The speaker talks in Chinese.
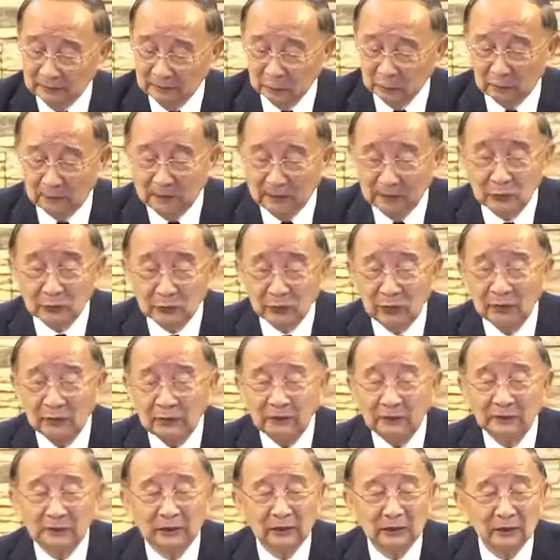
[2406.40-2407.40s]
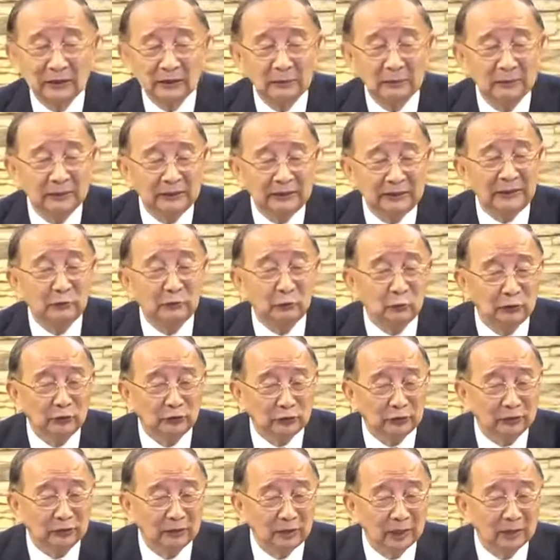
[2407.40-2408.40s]
就朋友说。这个是不是第五
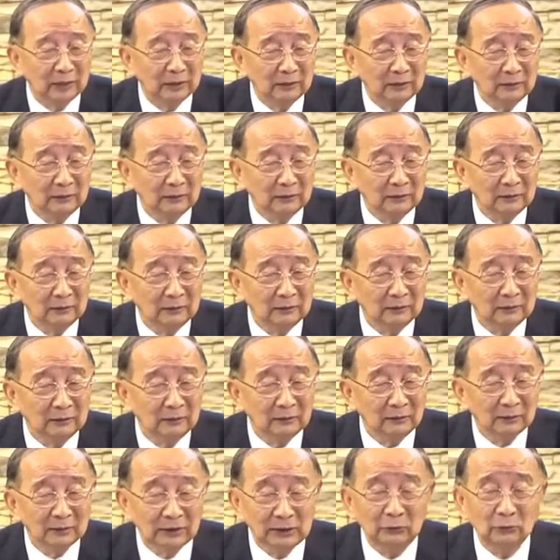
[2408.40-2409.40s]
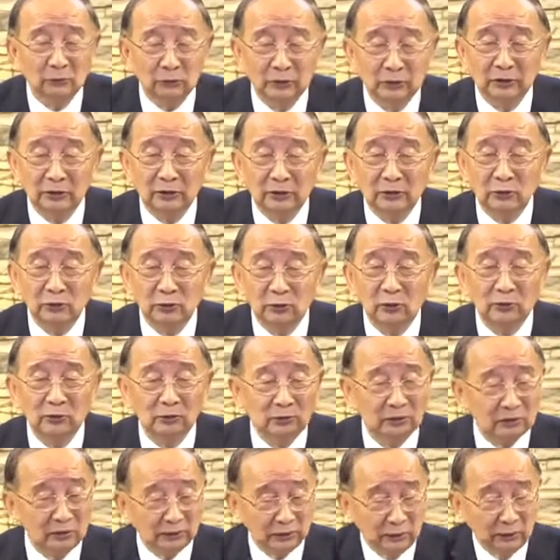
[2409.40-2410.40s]
次了？第五次说
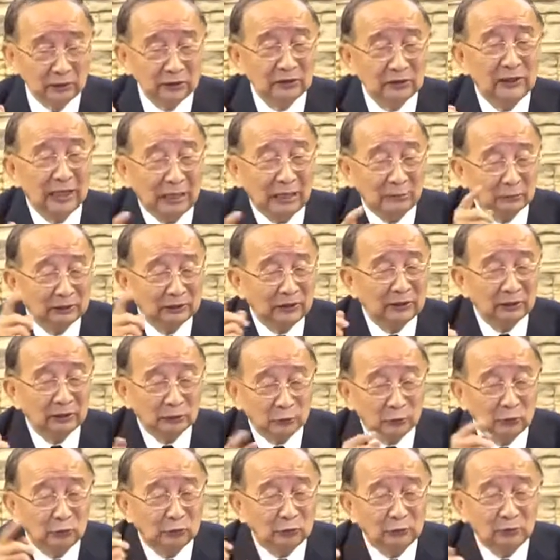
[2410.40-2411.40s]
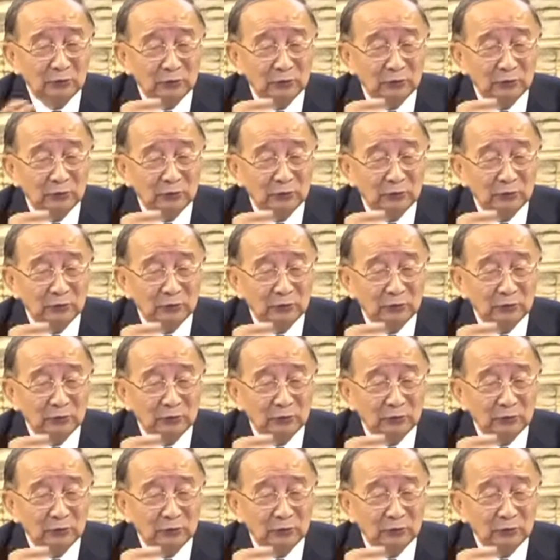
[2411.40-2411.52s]
一只老一猪猪，